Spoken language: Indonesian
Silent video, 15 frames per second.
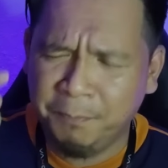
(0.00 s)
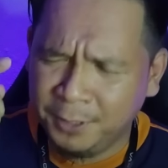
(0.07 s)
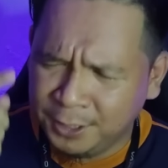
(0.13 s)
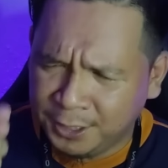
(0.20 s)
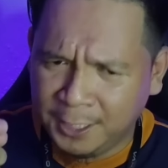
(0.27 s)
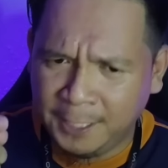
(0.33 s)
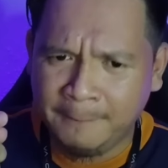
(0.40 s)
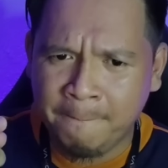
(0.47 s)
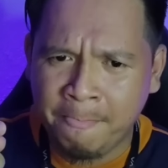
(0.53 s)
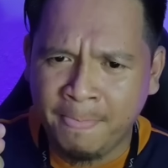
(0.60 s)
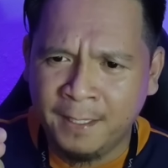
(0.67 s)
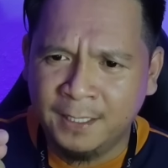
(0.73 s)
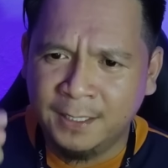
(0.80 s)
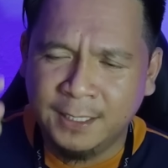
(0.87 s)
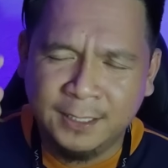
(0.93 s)
Yang penting
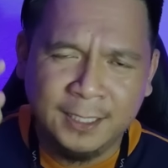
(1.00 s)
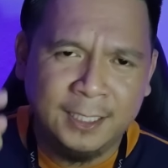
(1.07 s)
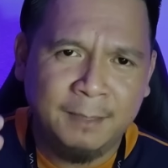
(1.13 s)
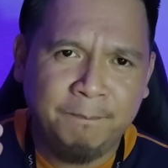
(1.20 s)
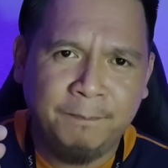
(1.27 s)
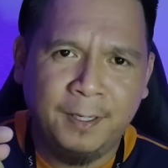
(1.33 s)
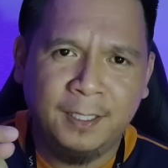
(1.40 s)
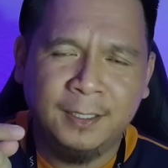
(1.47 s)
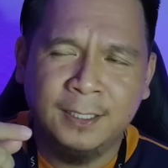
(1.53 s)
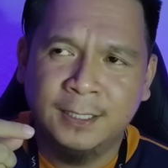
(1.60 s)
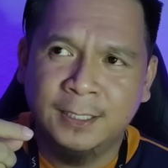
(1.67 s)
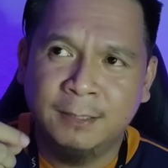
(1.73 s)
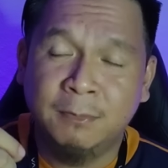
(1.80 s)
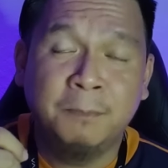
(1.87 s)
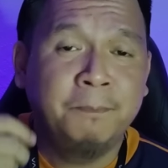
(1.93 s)
kita dapat
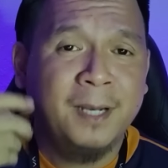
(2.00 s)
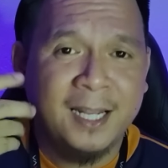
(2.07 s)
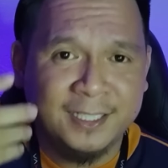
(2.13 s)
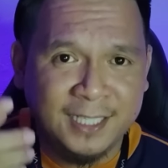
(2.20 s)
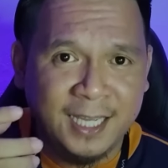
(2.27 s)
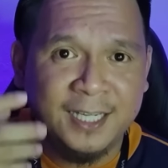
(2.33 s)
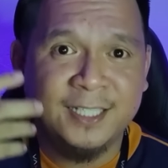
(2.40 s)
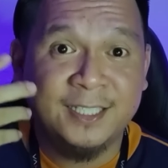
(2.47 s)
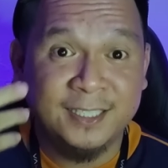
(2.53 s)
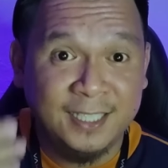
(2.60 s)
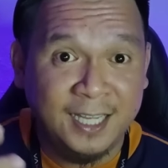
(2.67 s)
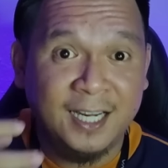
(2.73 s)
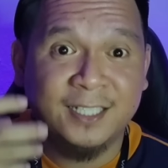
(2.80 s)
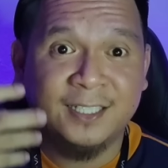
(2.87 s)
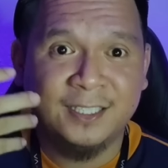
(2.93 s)
mempelajari
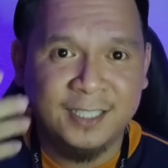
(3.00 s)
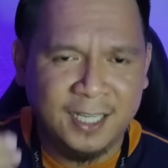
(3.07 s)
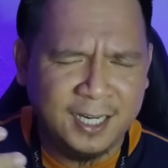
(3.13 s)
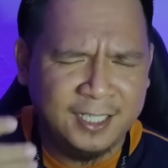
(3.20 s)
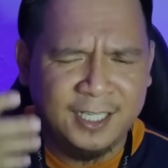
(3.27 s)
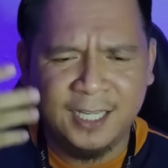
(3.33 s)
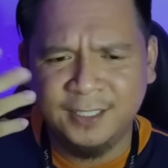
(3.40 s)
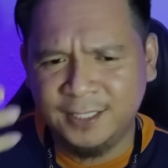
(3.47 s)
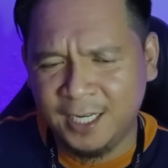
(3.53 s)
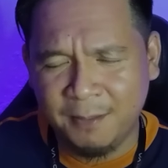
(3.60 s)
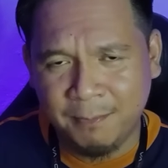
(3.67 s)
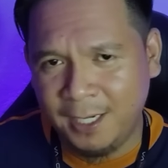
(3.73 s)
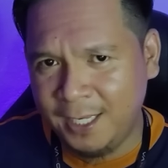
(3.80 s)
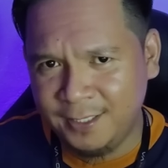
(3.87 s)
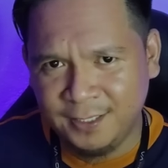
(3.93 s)
sejarah-sejarah di
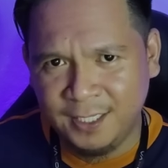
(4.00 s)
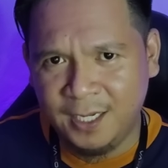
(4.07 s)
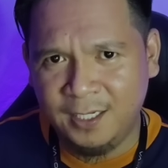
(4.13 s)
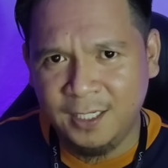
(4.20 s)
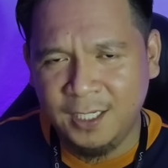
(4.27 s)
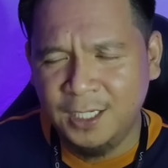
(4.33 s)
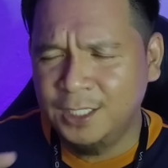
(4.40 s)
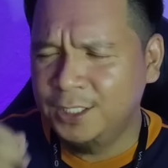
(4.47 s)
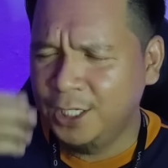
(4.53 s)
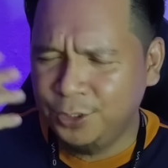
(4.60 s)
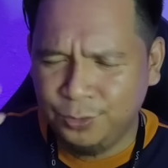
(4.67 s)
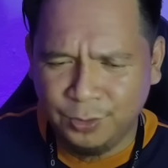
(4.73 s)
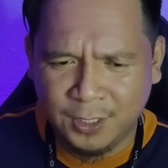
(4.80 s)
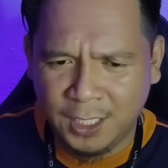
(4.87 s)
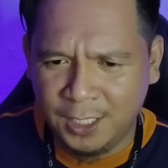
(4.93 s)
antara Malaysia
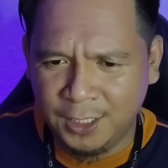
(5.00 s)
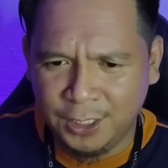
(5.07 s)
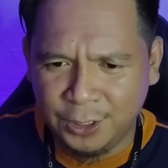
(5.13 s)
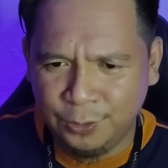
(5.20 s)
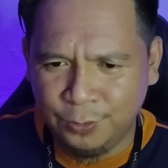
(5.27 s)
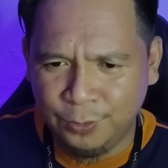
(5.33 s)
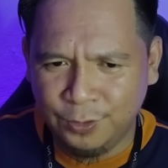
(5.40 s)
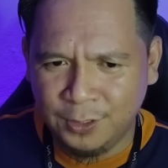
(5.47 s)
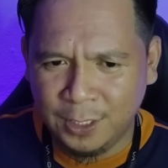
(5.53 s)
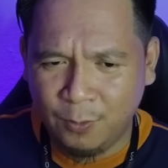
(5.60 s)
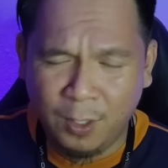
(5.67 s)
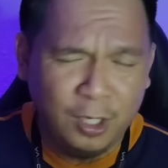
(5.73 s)
dan juga Indonesia.